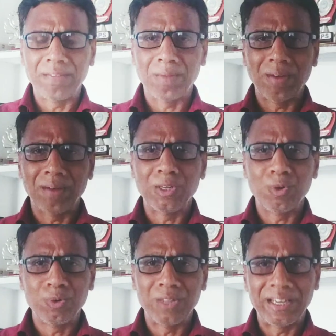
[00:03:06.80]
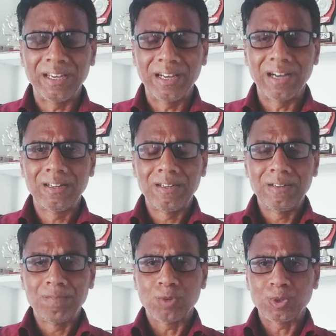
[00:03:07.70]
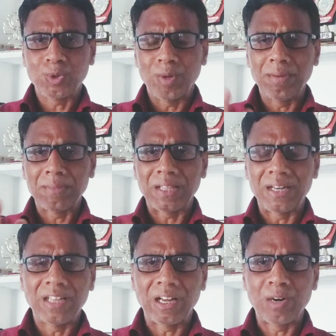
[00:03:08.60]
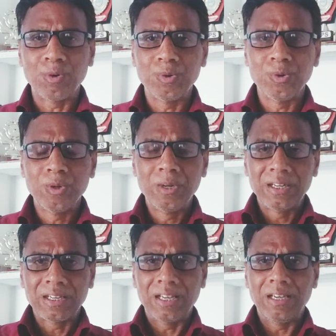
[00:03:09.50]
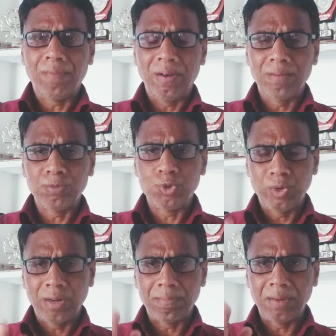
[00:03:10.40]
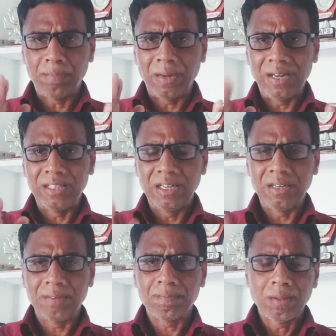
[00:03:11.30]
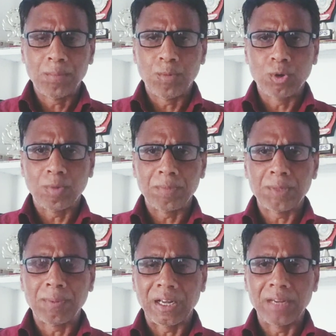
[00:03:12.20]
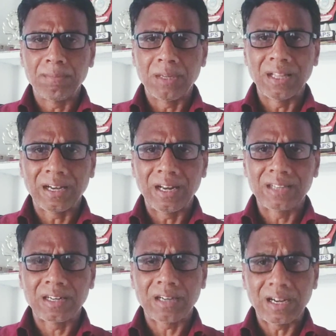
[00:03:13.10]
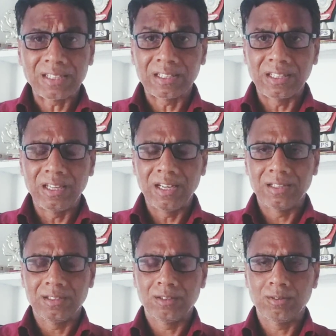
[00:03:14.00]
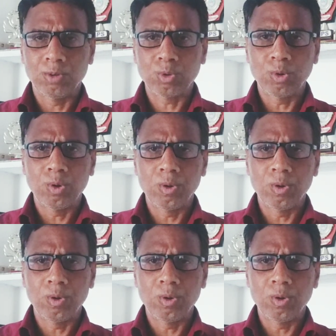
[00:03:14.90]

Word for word: फिल्म आप जरूर देखिएगा दोस्तों अब मैं बताने जा रहा हूँ कि फिल्म झुंड अपने पहले दिन बॉक्स ऑफिस में करीब कितना कलेक्शन कर सकती है तो दोस्तों